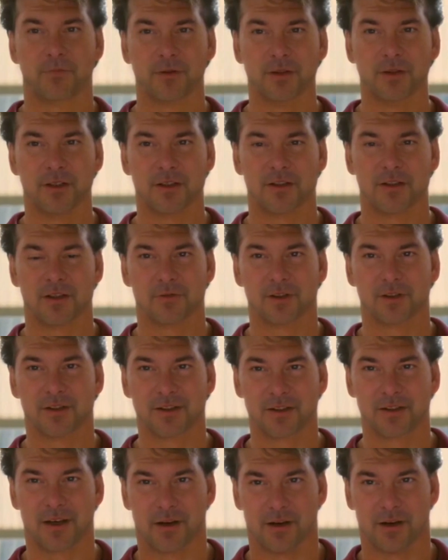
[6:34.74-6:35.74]
polizia. Non è
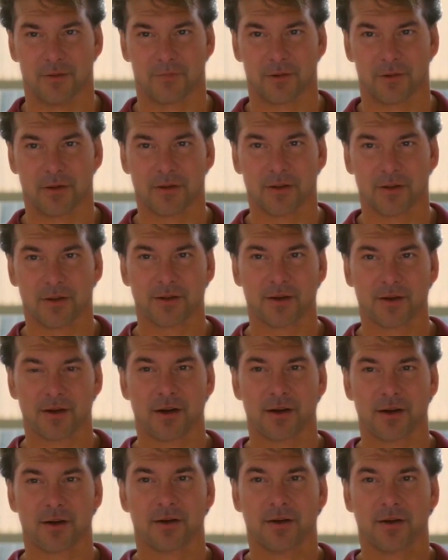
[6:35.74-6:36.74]
stato per rapina.
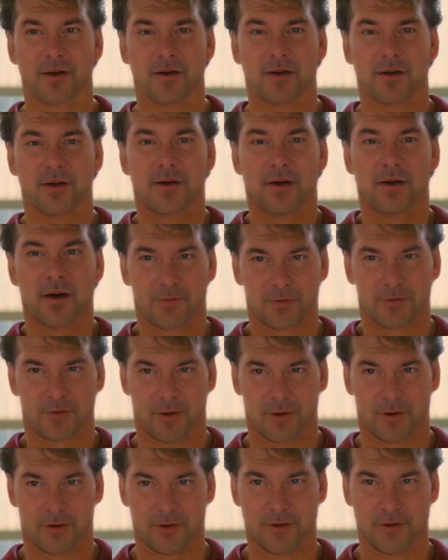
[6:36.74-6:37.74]
Mi
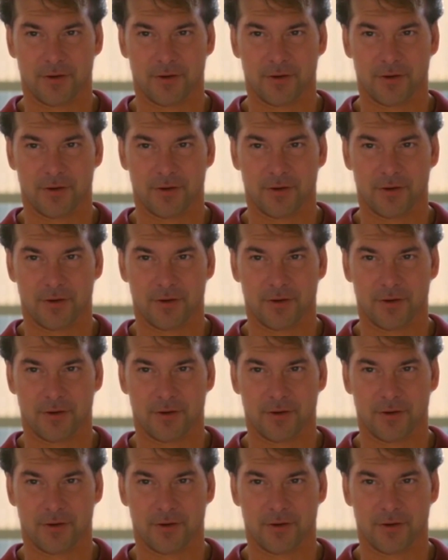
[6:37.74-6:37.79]
volevano